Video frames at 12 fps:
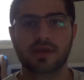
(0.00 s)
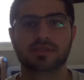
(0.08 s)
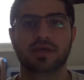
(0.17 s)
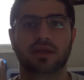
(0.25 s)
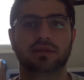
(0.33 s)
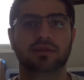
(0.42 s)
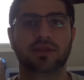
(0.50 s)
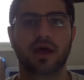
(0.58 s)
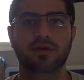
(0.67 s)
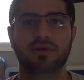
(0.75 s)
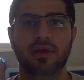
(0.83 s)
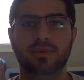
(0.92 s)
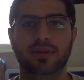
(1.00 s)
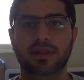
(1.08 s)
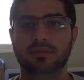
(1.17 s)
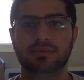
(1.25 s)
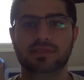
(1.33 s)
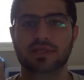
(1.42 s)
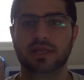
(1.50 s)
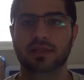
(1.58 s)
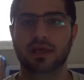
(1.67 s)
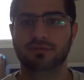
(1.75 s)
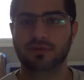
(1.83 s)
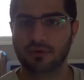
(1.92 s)
صارت الطائفيه بدات من سنه
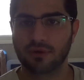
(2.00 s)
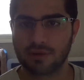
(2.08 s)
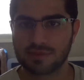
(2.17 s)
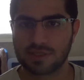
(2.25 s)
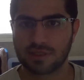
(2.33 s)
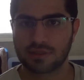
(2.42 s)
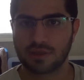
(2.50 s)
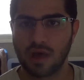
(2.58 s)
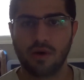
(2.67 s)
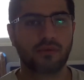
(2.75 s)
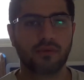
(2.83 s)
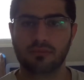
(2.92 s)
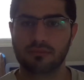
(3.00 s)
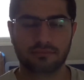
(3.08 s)
2005 او